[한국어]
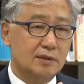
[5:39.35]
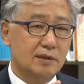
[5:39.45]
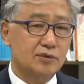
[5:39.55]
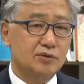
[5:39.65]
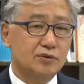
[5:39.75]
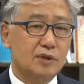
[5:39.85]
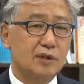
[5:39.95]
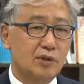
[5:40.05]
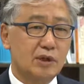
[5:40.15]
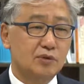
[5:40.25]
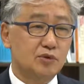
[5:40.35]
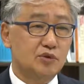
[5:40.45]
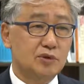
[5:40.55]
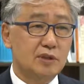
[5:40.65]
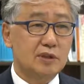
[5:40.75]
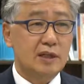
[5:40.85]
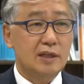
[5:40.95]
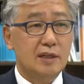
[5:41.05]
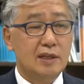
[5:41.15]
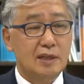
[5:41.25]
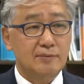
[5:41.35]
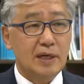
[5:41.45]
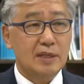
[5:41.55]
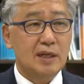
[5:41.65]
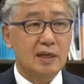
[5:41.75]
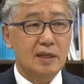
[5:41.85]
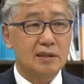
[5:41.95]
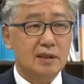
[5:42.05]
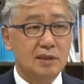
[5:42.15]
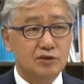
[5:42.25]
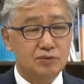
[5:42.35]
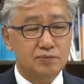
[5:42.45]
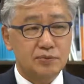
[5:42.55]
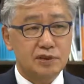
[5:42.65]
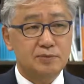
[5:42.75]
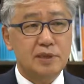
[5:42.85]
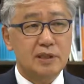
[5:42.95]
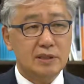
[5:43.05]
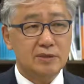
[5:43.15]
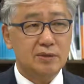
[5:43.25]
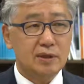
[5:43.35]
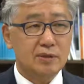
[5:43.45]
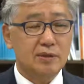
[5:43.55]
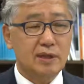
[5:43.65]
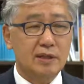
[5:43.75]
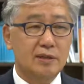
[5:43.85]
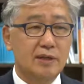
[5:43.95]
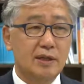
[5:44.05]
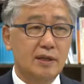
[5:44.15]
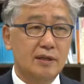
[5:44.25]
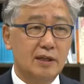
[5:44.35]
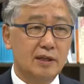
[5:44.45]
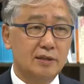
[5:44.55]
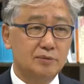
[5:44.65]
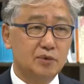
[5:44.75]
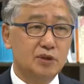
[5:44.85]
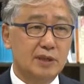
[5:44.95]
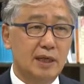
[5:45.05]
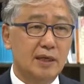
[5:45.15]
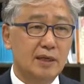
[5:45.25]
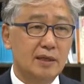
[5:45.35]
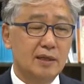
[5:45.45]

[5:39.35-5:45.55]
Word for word: 제주국제도의 추진의 방향이라든가 특별자치도의 어떤 개선의 예, 문제